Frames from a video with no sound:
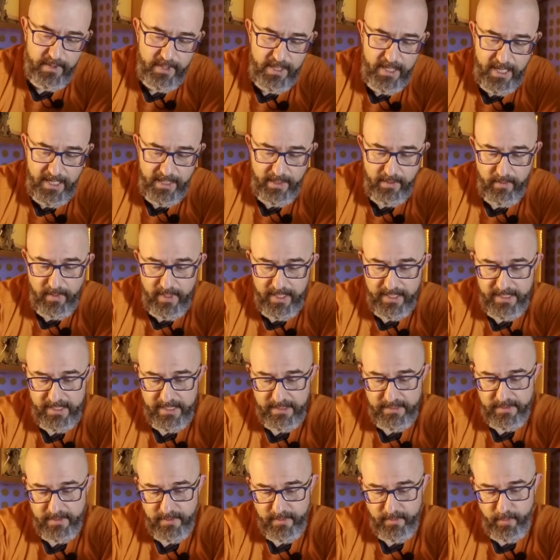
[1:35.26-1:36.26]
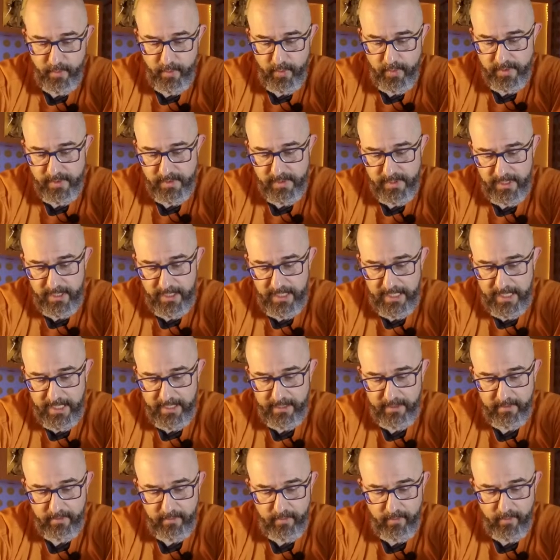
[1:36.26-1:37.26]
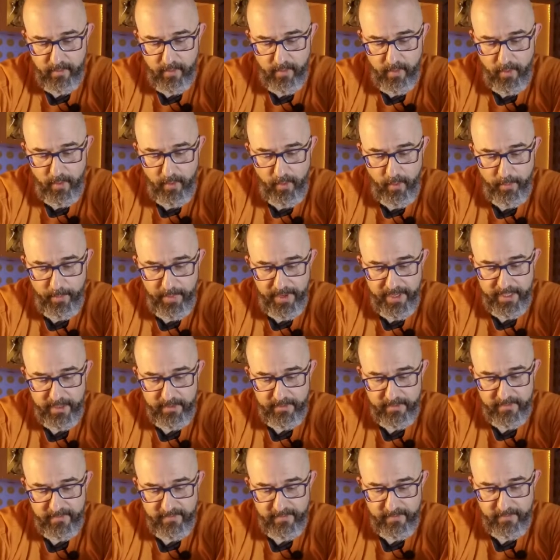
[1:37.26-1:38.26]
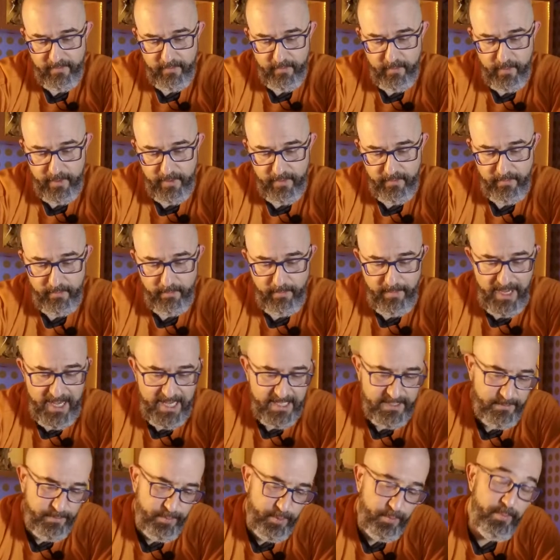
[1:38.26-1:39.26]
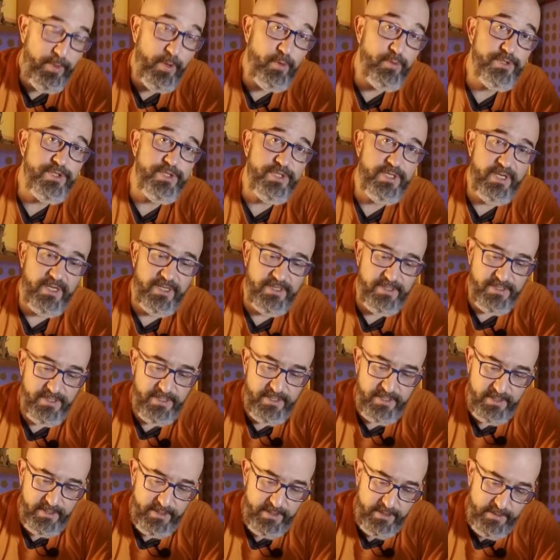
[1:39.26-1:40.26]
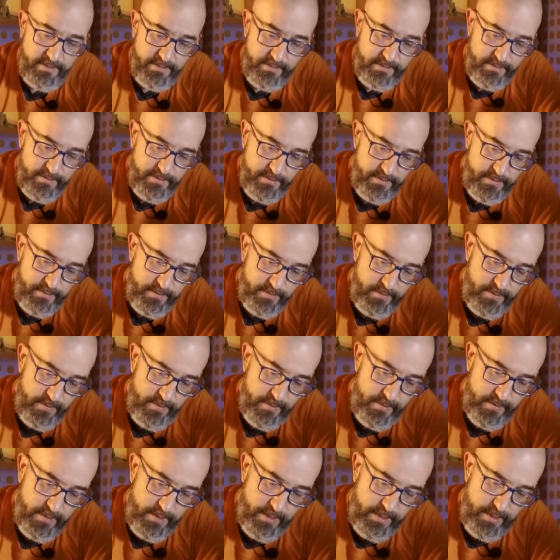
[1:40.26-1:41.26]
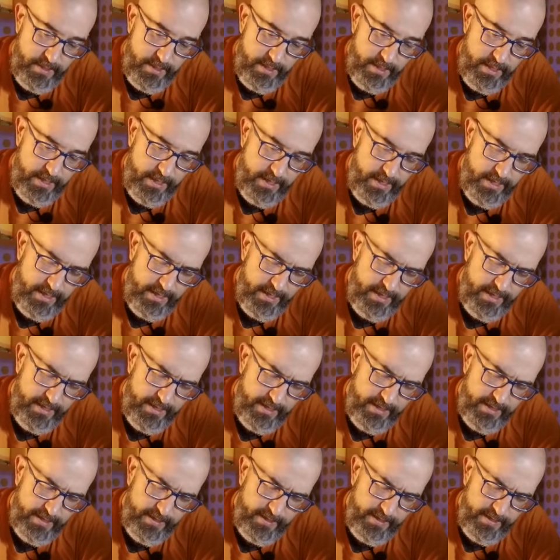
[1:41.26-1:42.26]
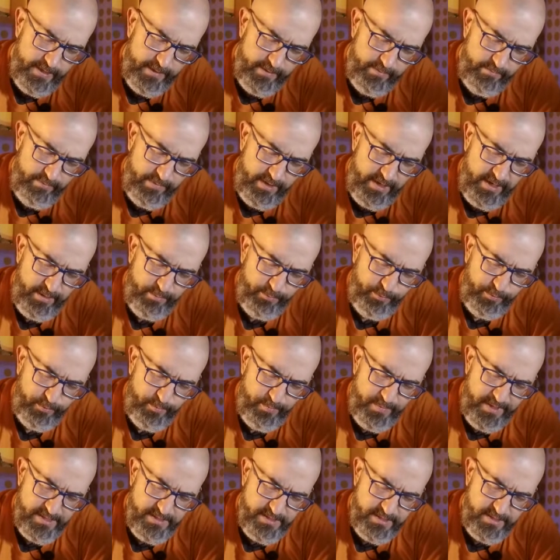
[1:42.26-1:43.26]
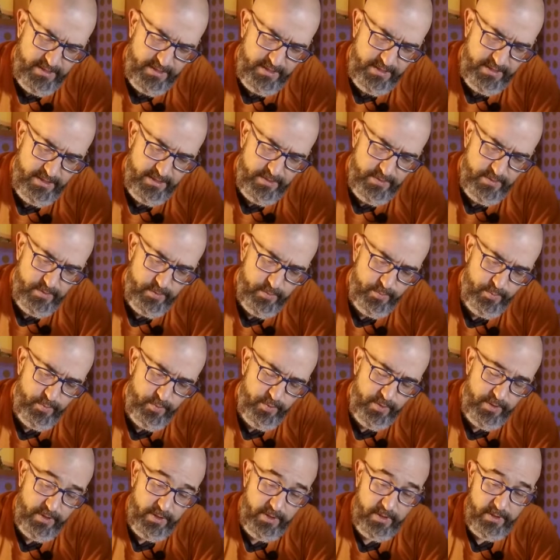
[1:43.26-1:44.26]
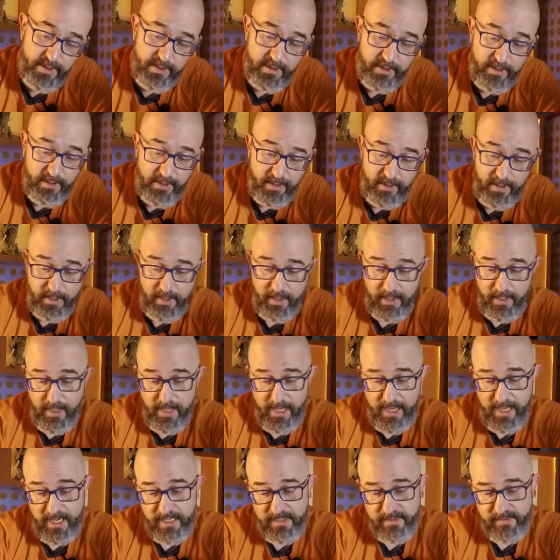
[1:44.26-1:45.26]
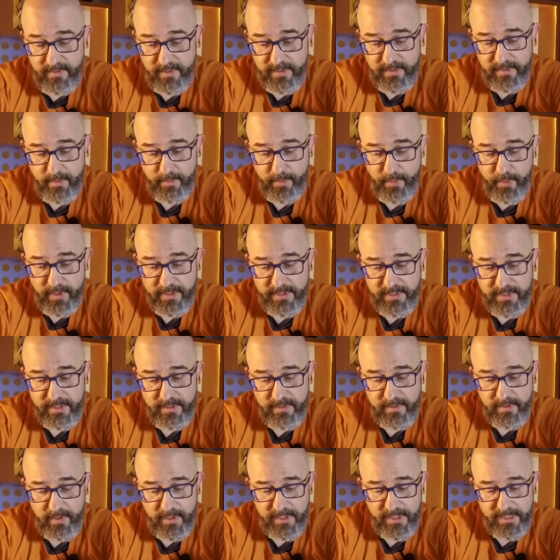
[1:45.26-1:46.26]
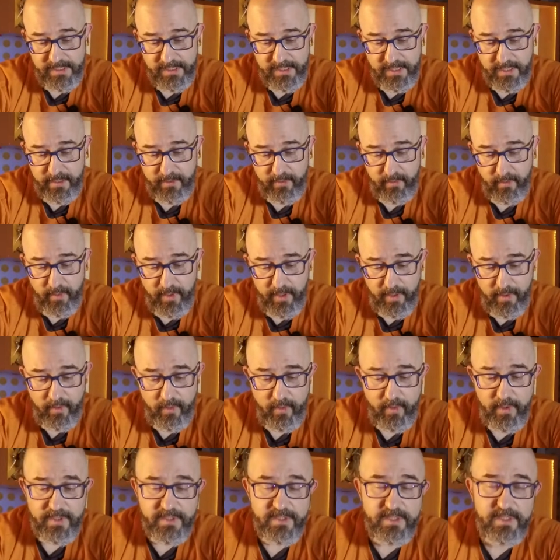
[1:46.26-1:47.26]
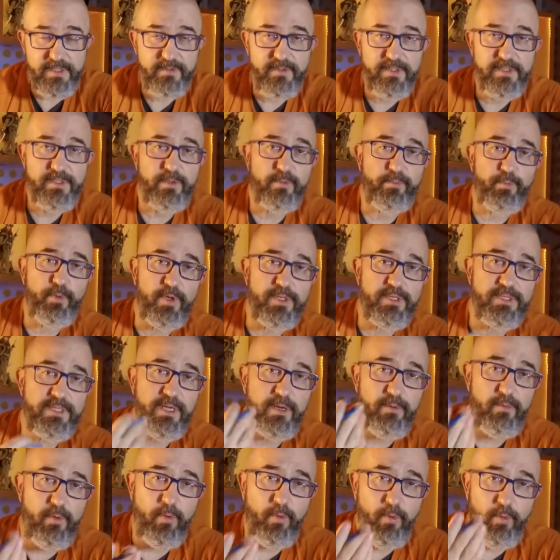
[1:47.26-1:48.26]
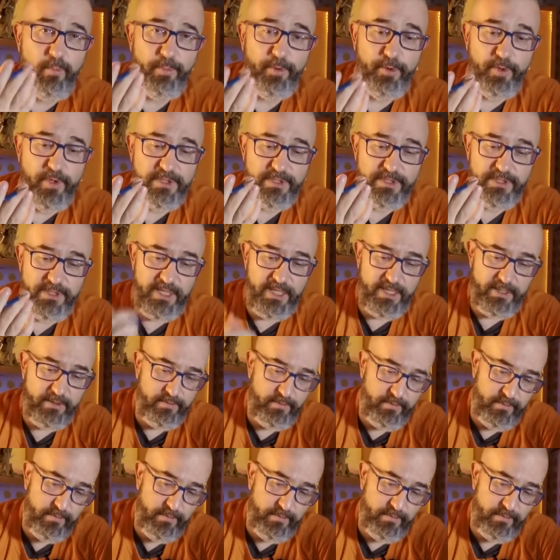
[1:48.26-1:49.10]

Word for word: aí o caderno de esboço, é claro, o companheiro dessas horas. Mas para o meu dia a dia, é, ele é muito mais que isso, porque às vezes eu posso estar só desenhando alguma coisa, às vezes eu posso estar com algum projeto,